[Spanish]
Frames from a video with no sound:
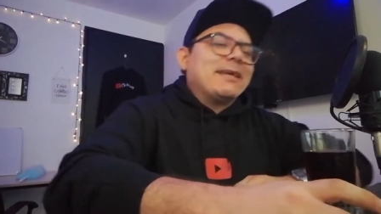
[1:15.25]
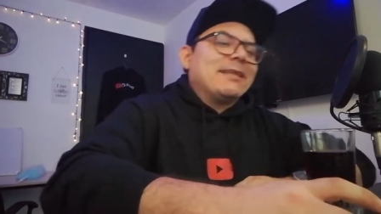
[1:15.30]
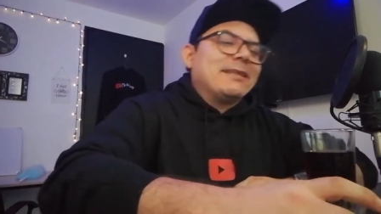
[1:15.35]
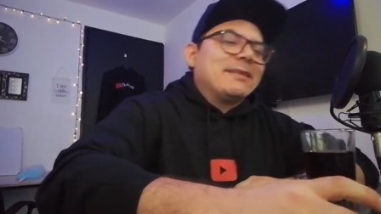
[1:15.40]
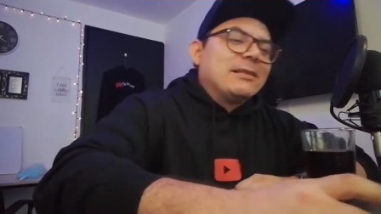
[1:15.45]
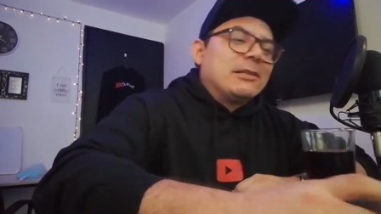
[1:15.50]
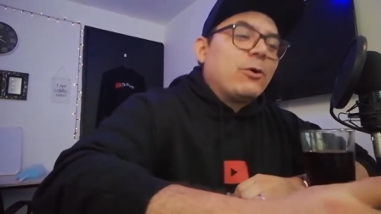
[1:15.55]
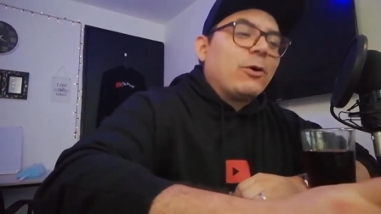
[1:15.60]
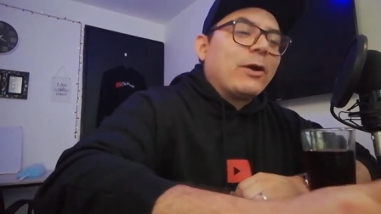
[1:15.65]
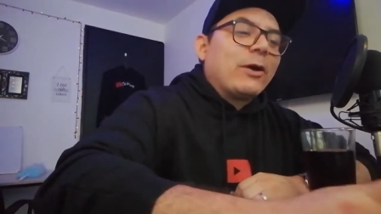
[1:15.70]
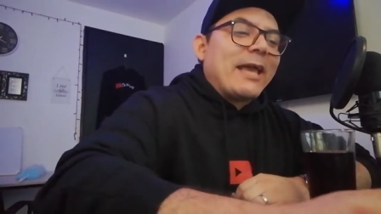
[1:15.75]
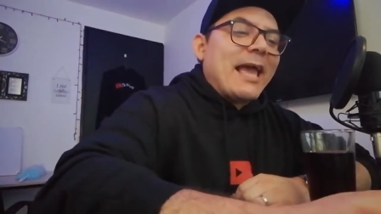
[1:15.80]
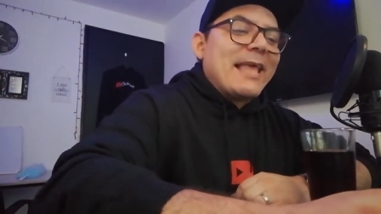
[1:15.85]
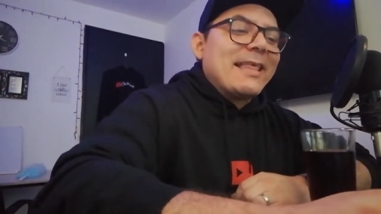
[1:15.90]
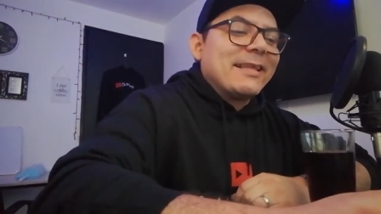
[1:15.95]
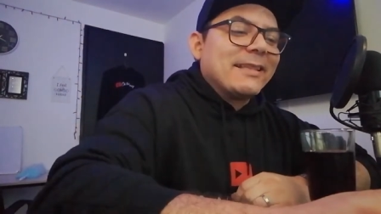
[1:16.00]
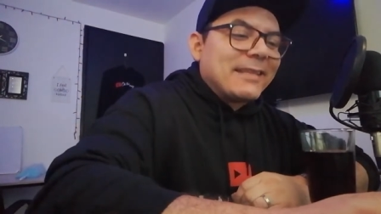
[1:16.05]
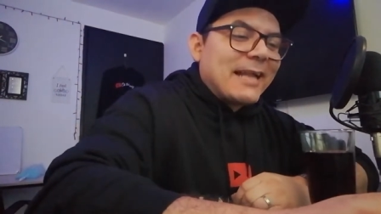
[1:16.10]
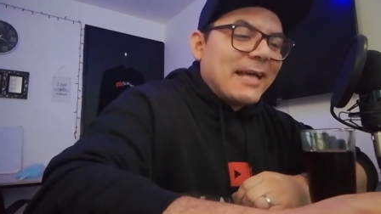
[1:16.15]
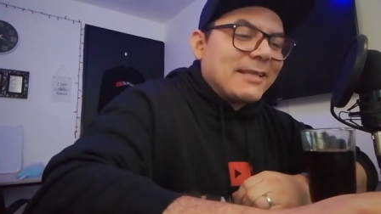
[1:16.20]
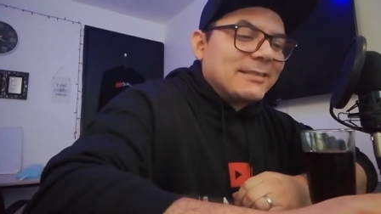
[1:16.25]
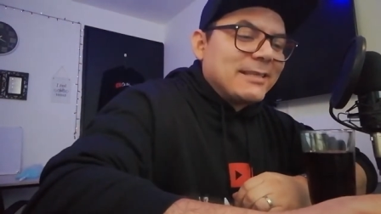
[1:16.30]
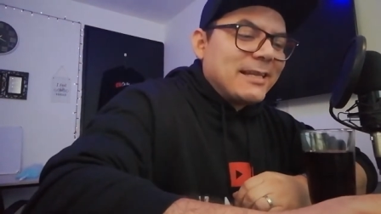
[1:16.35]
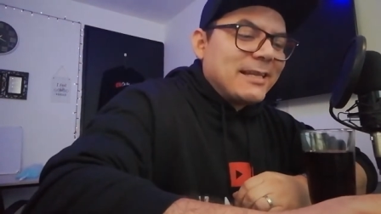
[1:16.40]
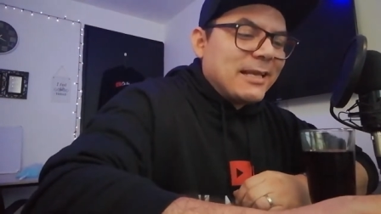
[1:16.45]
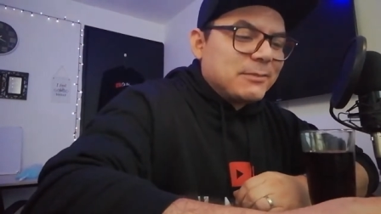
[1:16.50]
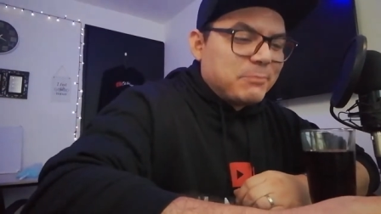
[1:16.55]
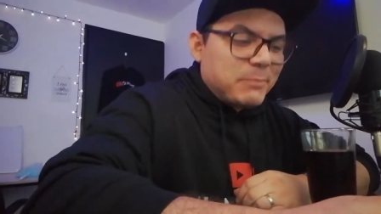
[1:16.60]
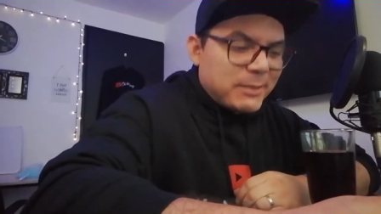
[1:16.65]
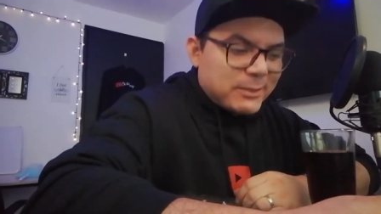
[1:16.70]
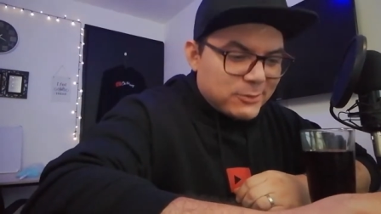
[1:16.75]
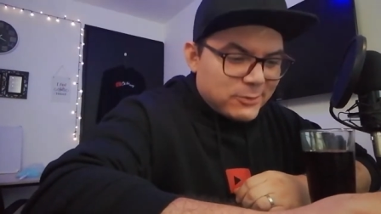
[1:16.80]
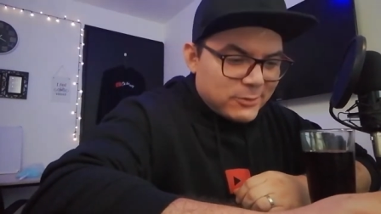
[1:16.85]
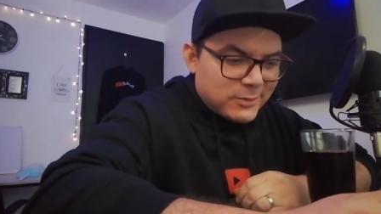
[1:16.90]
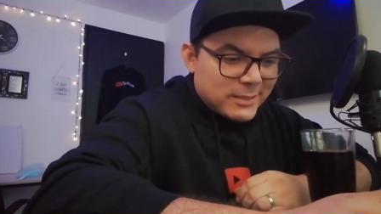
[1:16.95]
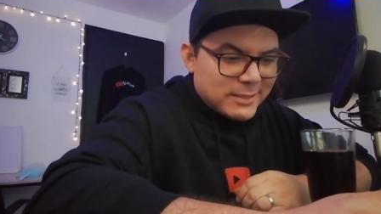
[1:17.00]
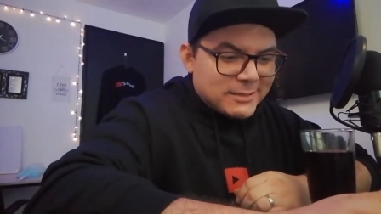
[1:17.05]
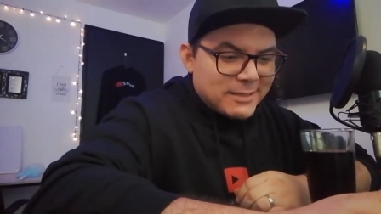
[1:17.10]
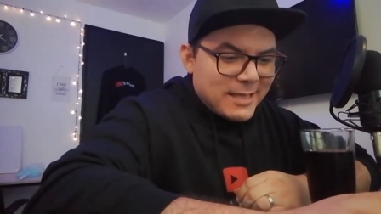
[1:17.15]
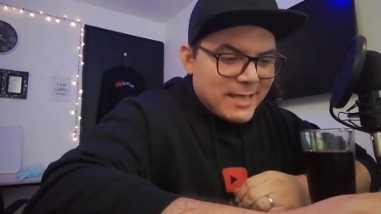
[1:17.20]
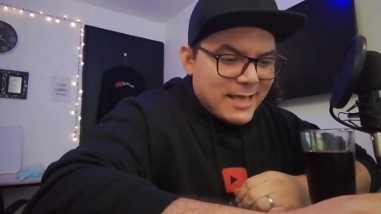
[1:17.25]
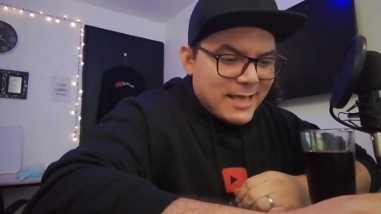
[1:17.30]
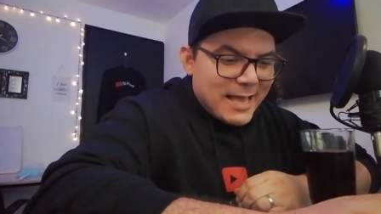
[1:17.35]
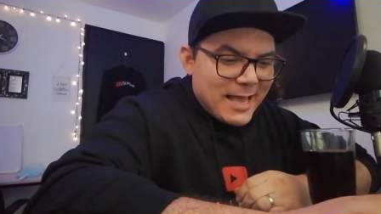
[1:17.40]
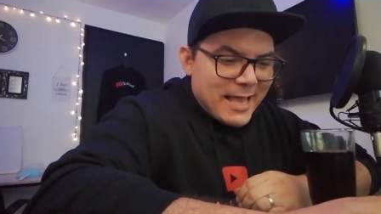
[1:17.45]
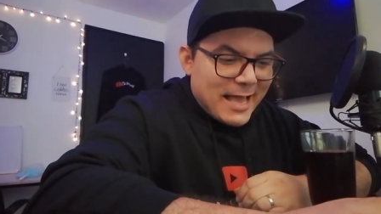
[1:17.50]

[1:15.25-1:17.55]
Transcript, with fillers: que, lo que hay detrás de las personas.